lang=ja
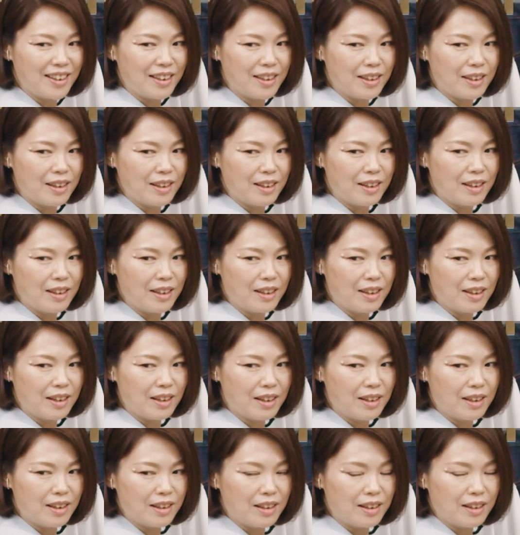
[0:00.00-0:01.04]
あ、やっぱ
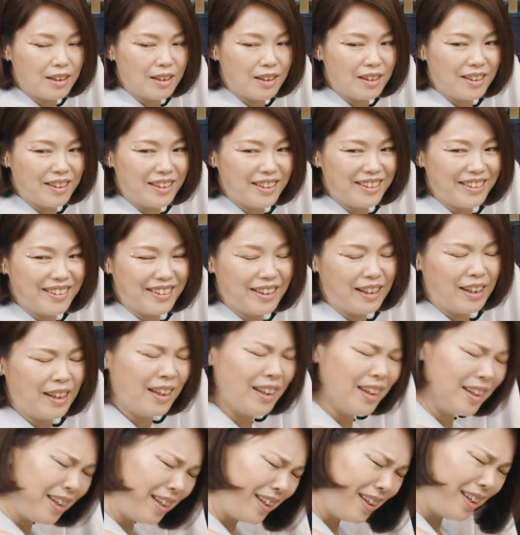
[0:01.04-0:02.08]
ブラックにしようか。
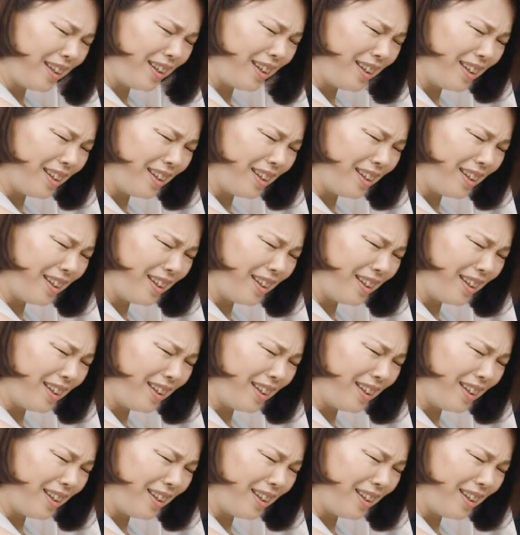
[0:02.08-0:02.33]
え。